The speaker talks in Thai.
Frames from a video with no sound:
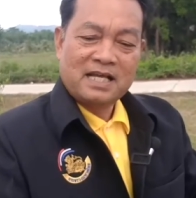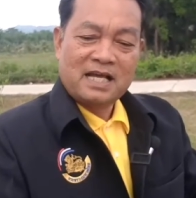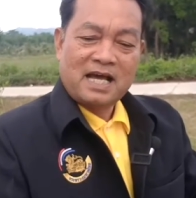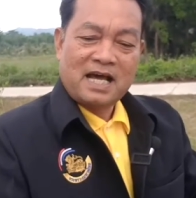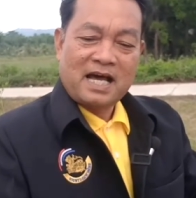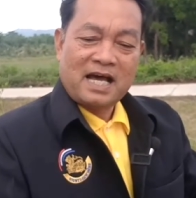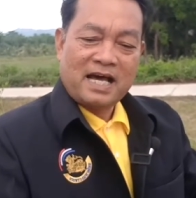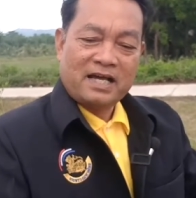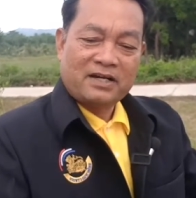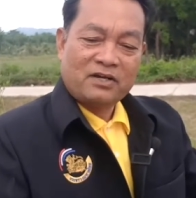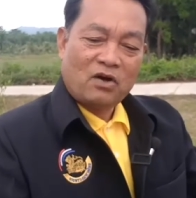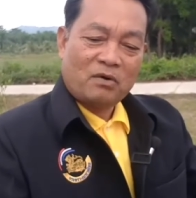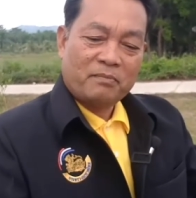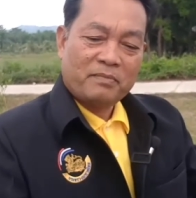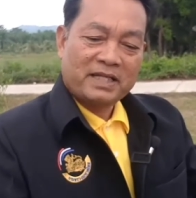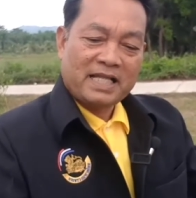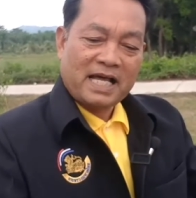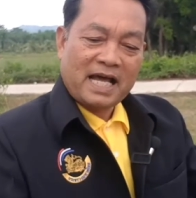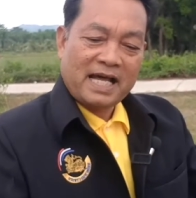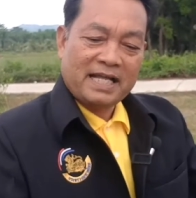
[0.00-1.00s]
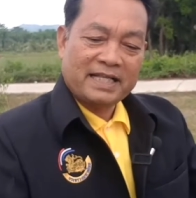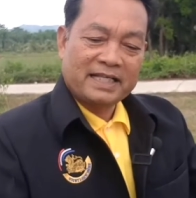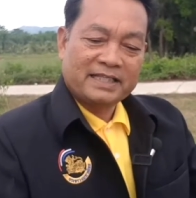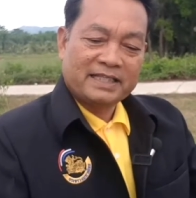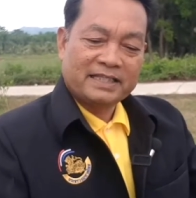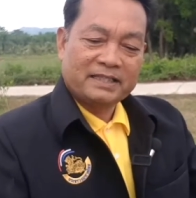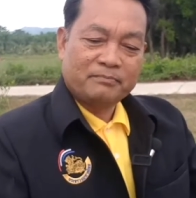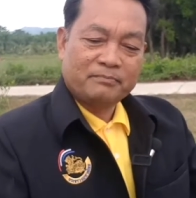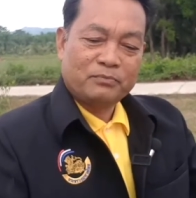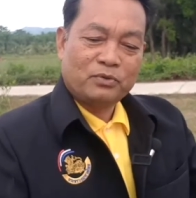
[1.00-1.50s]
อรองประธาน
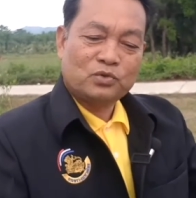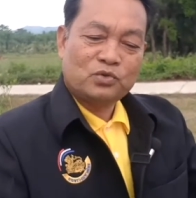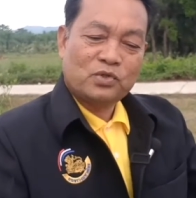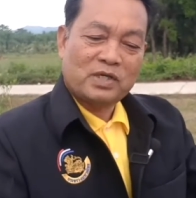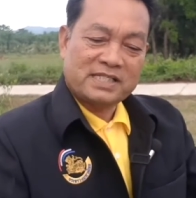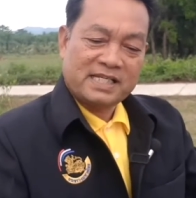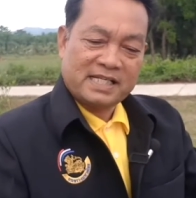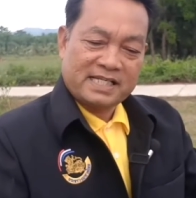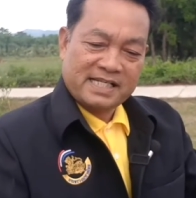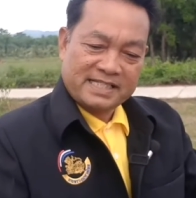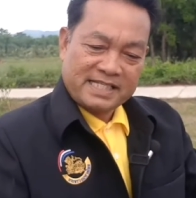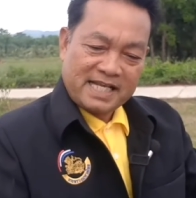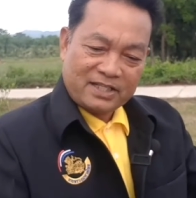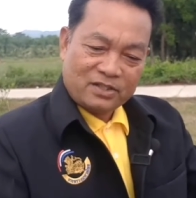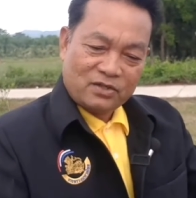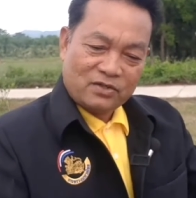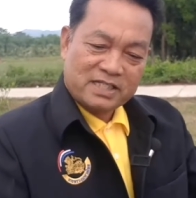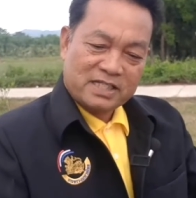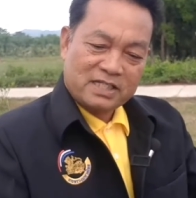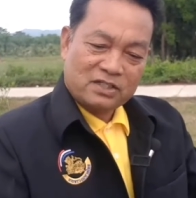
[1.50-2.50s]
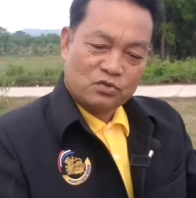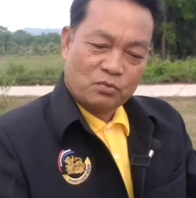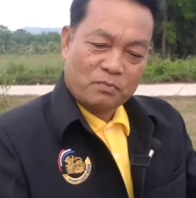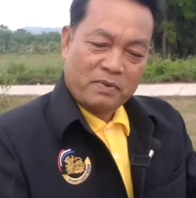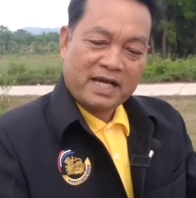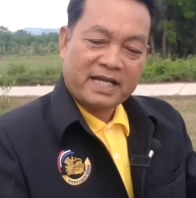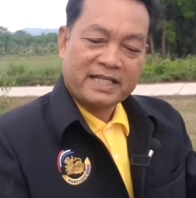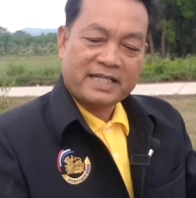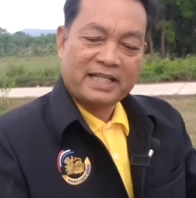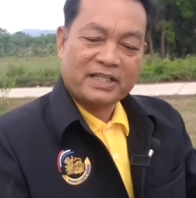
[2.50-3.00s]
ผู้ช่วยศาสตราจารย์ ดรสุภก
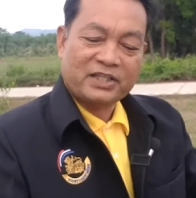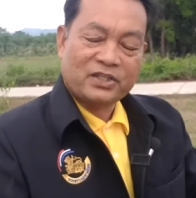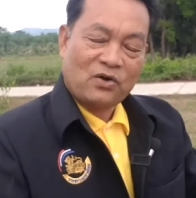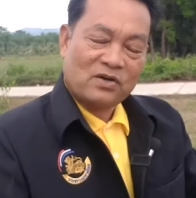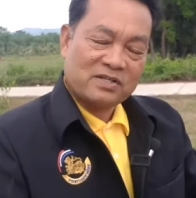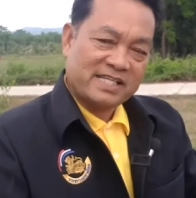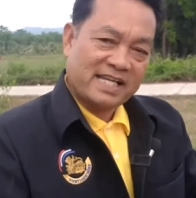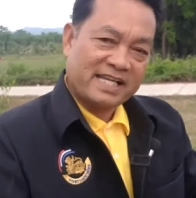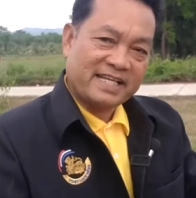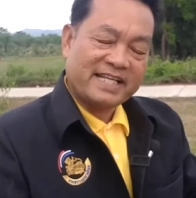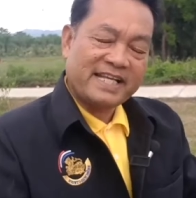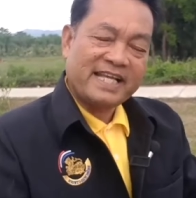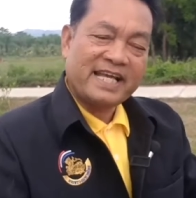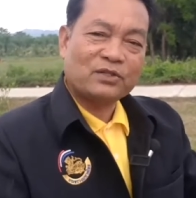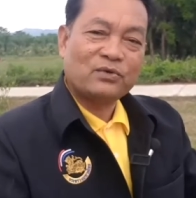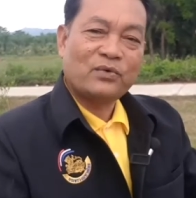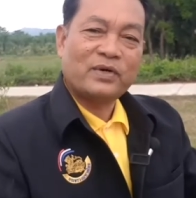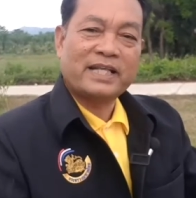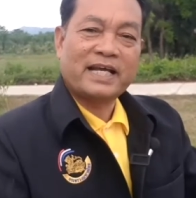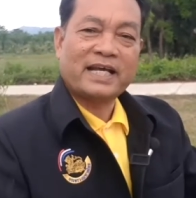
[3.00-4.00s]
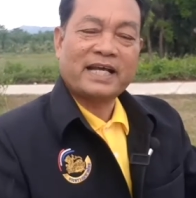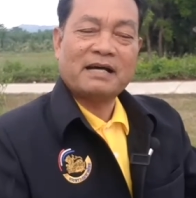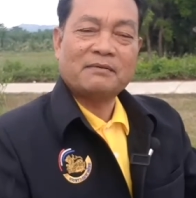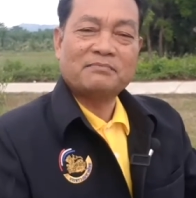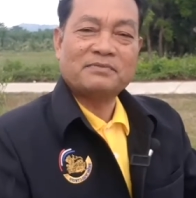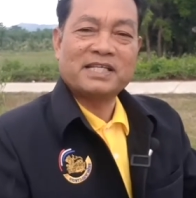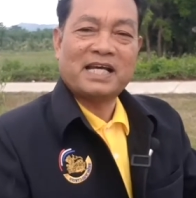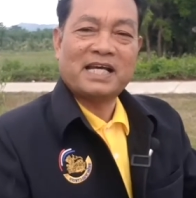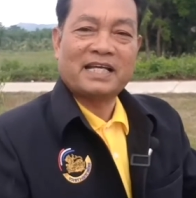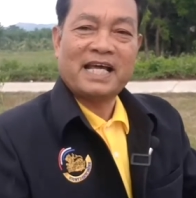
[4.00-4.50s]
นันทองสายเกลี้ยงด้วยนะครับ
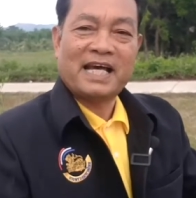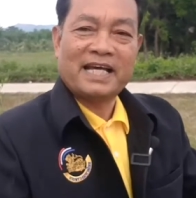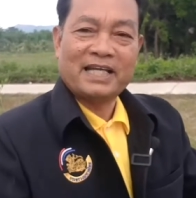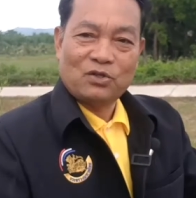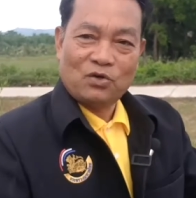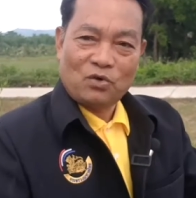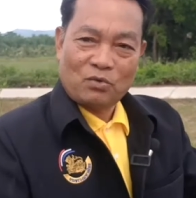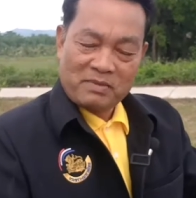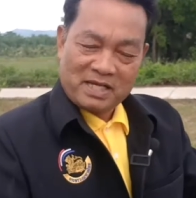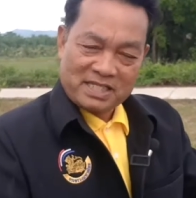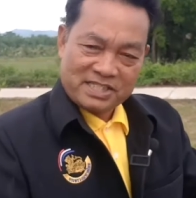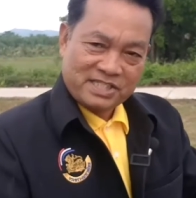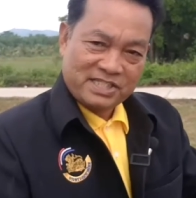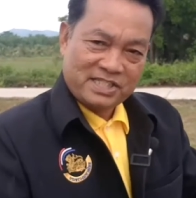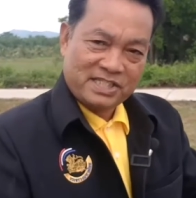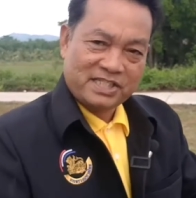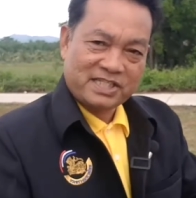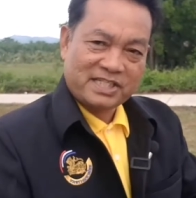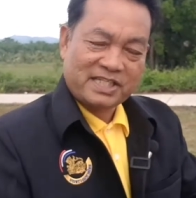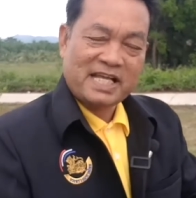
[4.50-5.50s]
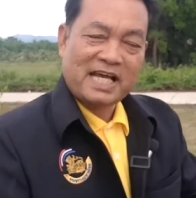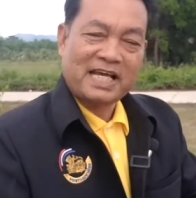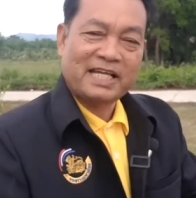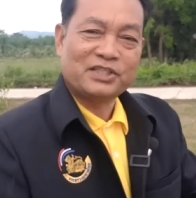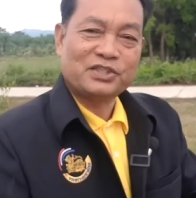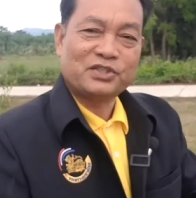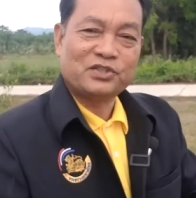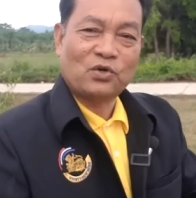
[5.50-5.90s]
จะได้ลงบัญชีจะได้จด